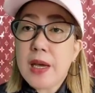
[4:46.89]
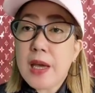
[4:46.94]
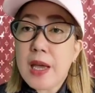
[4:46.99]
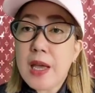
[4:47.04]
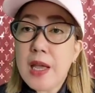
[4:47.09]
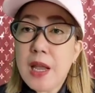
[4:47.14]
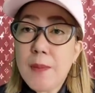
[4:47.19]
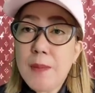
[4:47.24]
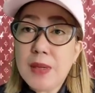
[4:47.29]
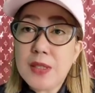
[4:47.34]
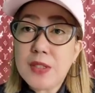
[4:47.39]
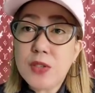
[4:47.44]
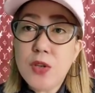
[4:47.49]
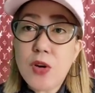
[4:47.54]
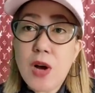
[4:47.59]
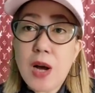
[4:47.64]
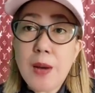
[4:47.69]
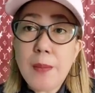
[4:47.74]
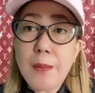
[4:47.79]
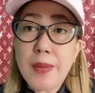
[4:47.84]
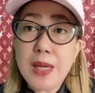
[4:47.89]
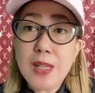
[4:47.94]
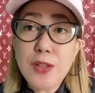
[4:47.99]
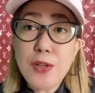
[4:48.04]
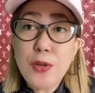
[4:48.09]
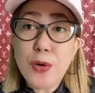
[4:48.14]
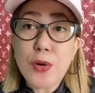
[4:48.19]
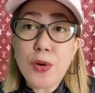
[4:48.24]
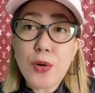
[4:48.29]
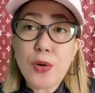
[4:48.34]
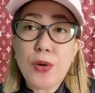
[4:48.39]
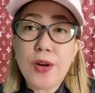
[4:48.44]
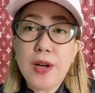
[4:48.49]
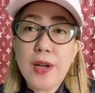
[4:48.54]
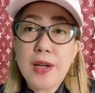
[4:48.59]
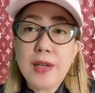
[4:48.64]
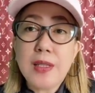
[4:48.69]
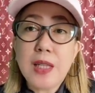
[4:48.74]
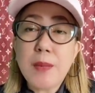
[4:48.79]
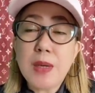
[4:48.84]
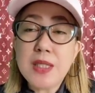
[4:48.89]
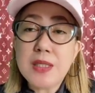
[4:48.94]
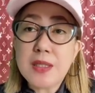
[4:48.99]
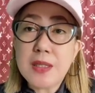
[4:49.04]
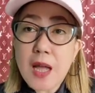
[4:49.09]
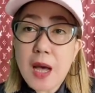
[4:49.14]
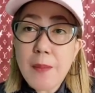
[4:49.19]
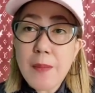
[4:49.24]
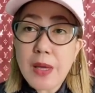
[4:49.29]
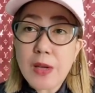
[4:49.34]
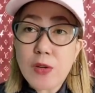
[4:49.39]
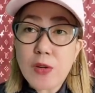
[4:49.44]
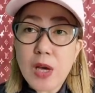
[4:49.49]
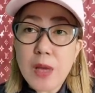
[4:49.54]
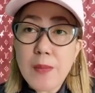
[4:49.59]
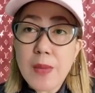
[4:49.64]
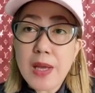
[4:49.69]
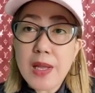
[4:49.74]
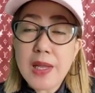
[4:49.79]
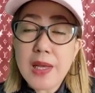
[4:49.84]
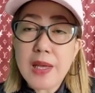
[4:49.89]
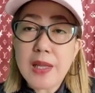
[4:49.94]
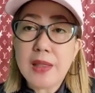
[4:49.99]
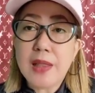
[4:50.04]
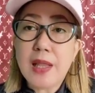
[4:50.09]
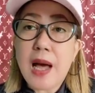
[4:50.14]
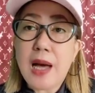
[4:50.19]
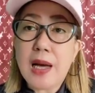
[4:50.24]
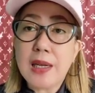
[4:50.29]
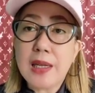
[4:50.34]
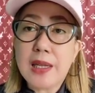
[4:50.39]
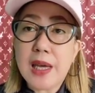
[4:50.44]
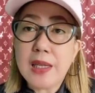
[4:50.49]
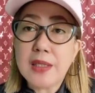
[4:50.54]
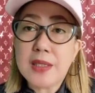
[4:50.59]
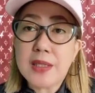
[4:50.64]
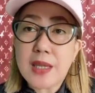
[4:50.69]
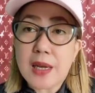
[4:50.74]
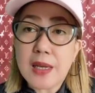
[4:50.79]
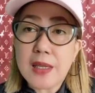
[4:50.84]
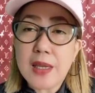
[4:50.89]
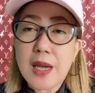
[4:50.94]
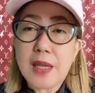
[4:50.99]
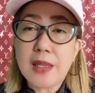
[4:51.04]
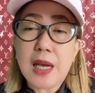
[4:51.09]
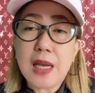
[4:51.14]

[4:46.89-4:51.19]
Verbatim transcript: Ilabas nyo ang video ko na may sinabi ko kay Maylin na against sa kanya,